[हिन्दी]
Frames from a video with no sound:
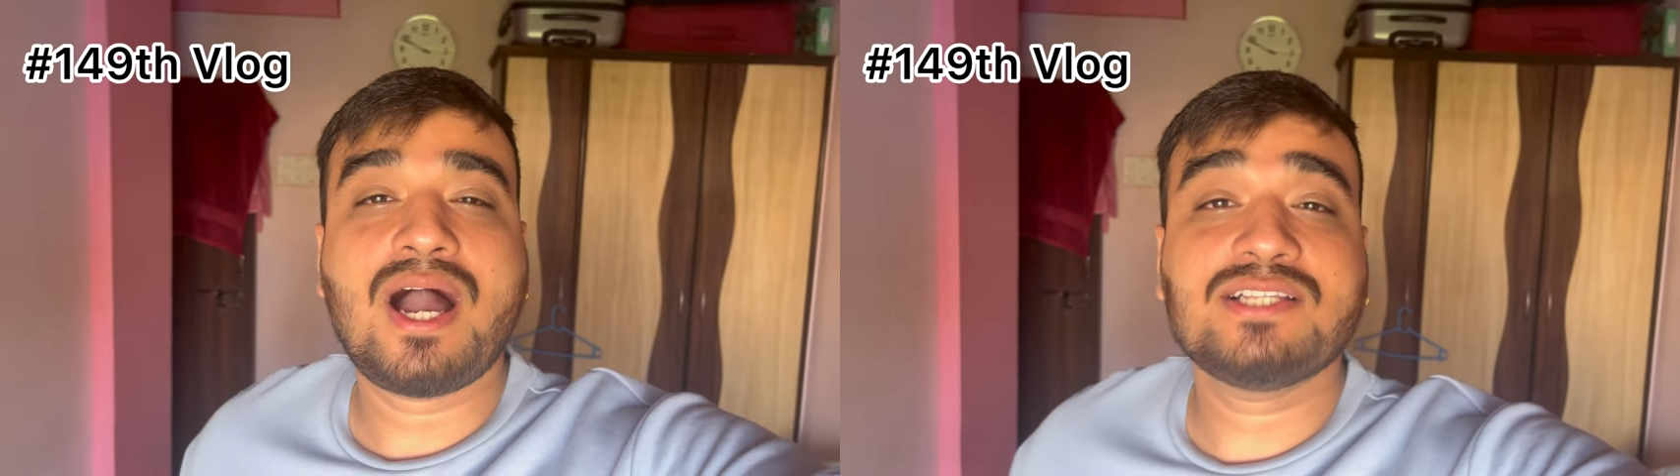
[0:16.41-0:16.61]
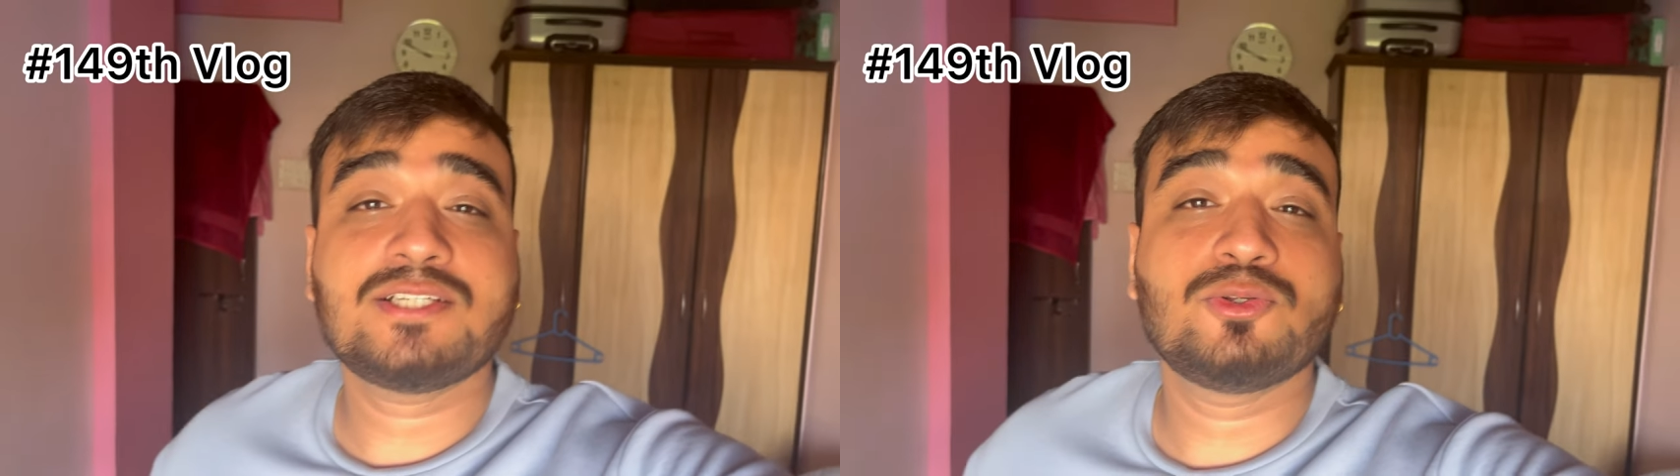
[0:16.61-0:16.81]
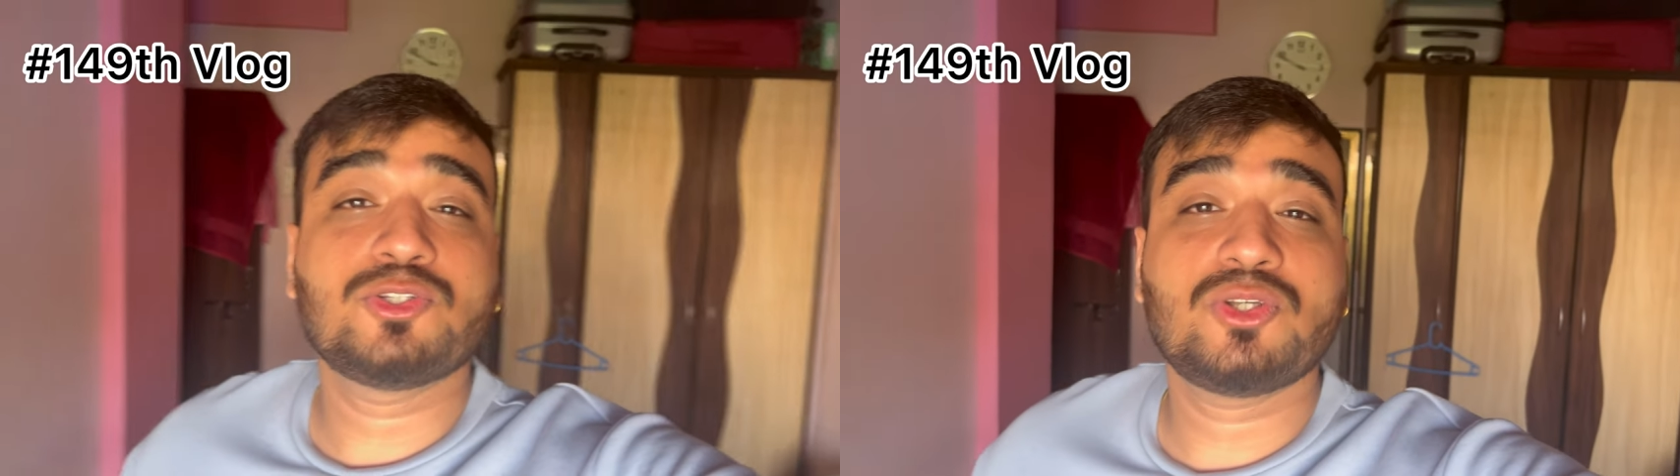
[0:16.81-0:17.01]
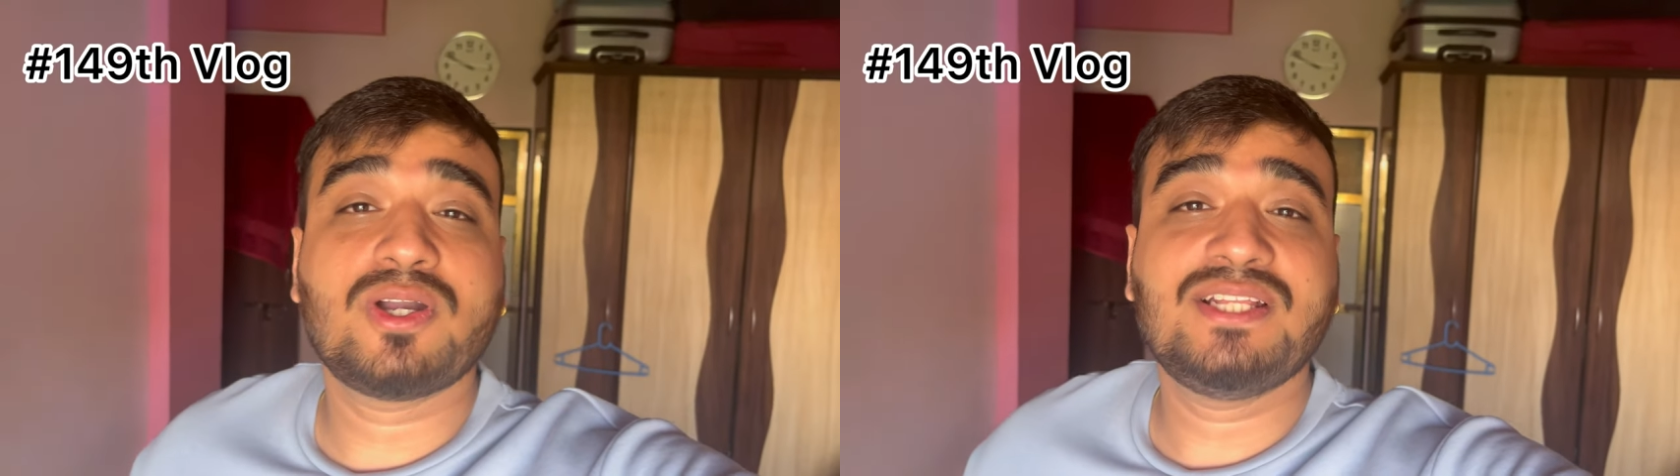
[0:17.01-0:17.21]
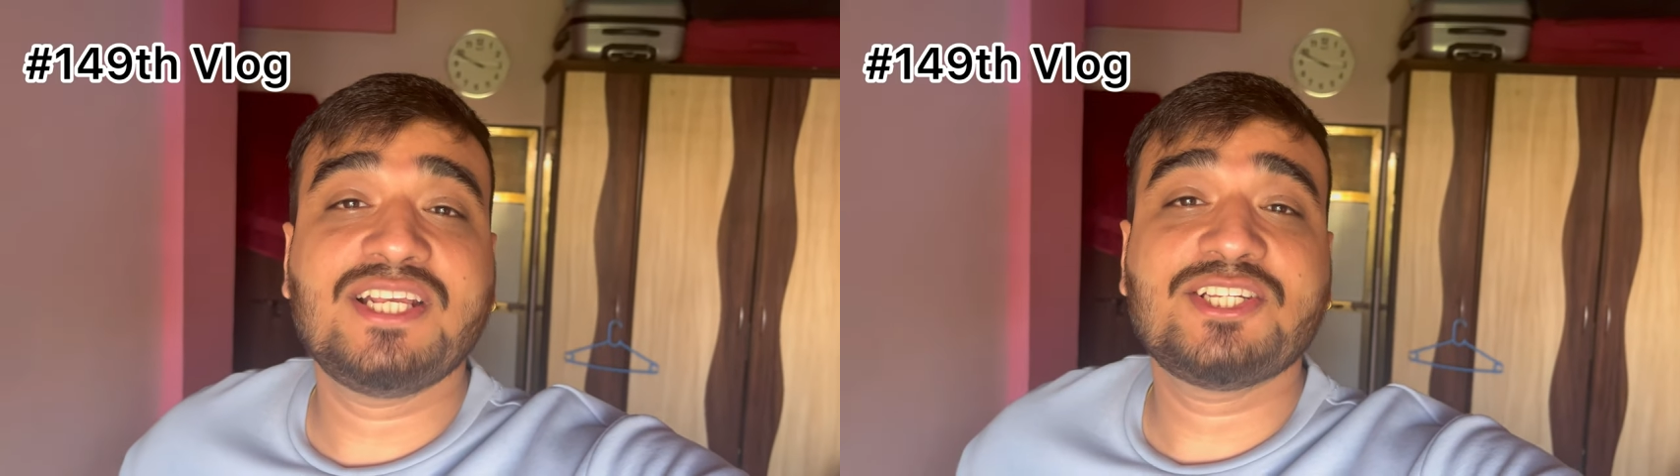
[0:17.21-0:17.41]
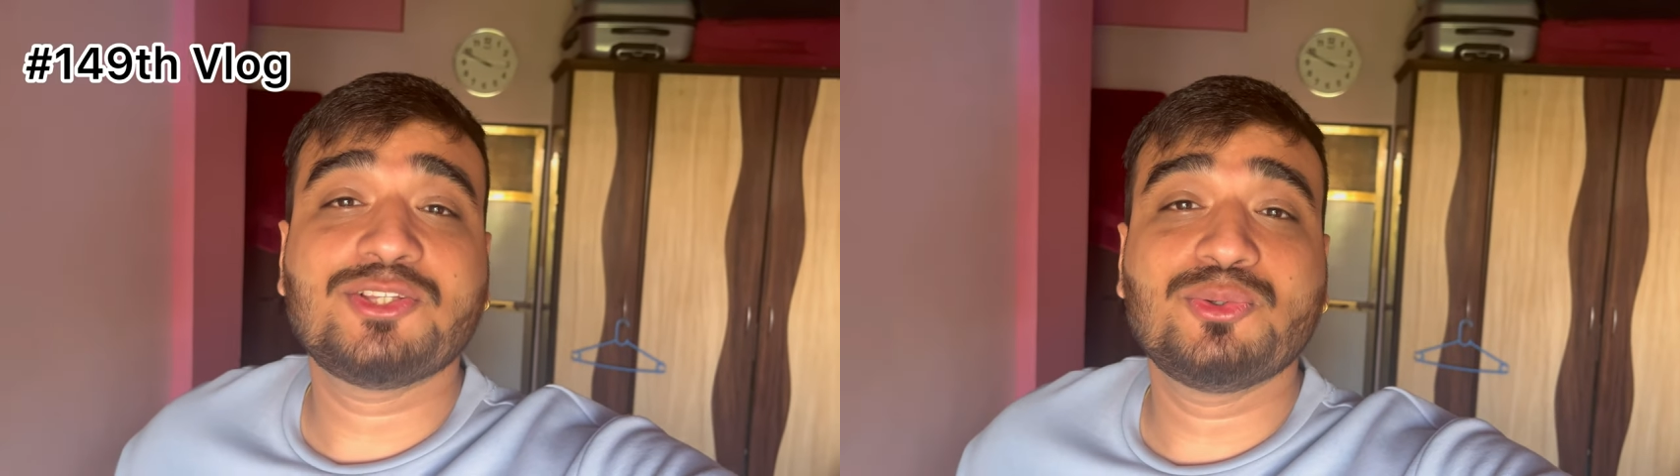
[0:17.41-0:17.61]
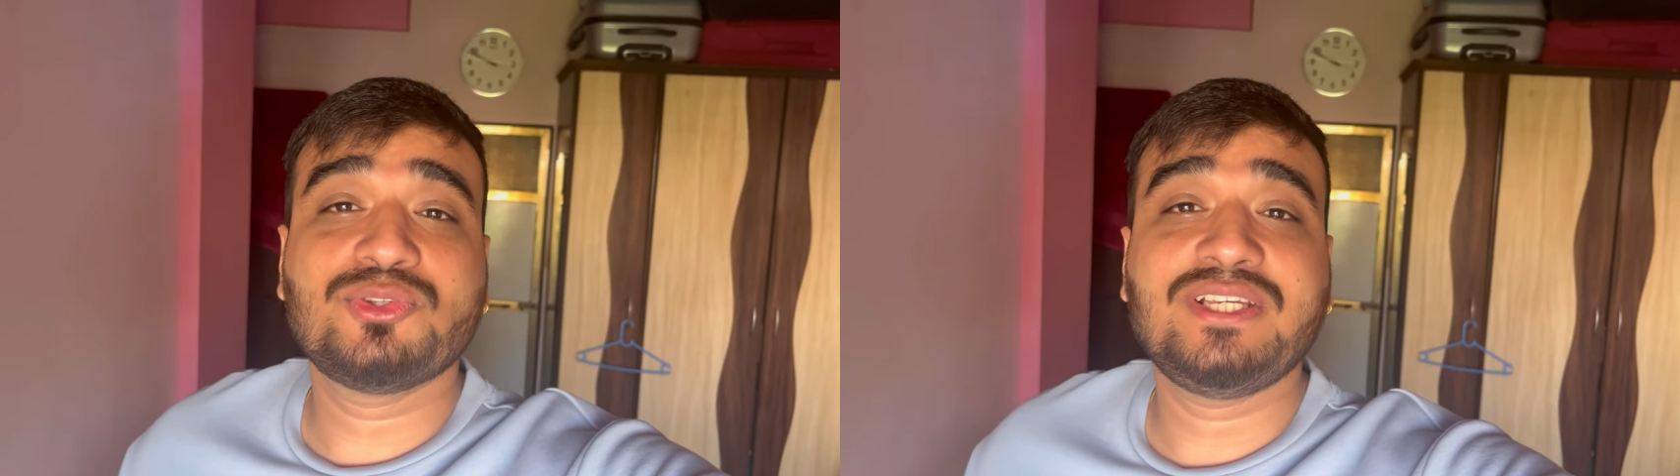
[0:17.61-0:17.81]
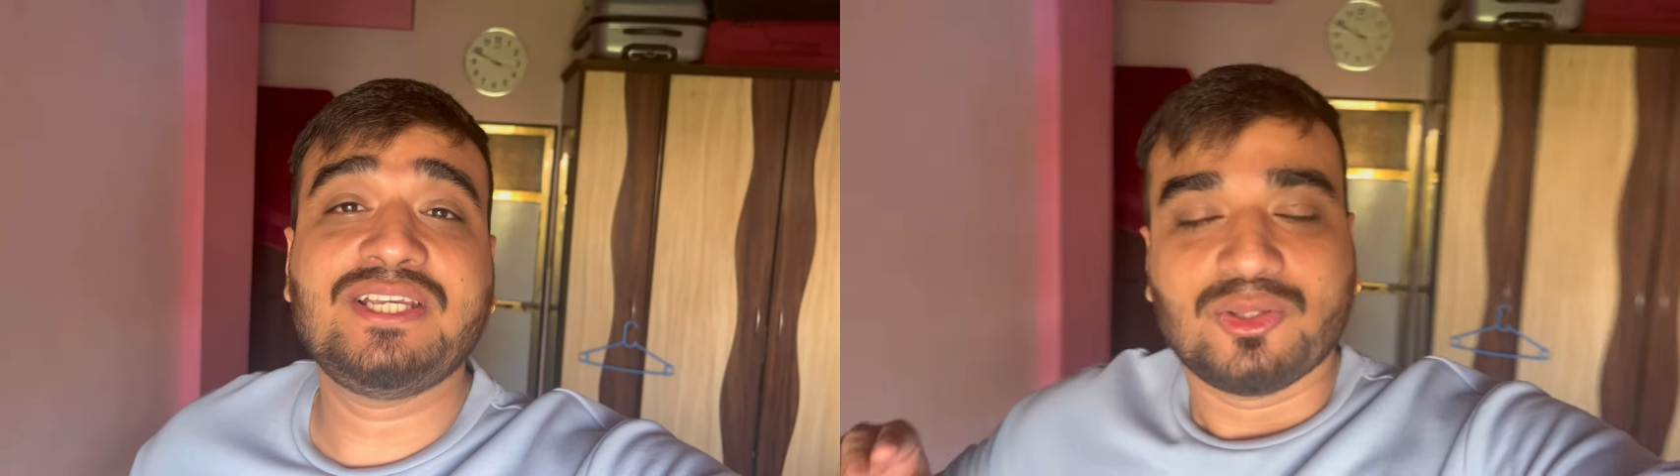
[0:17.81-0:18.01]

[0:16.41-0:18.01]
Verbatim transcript: आज है दोस्तों गणेश चतुर्थी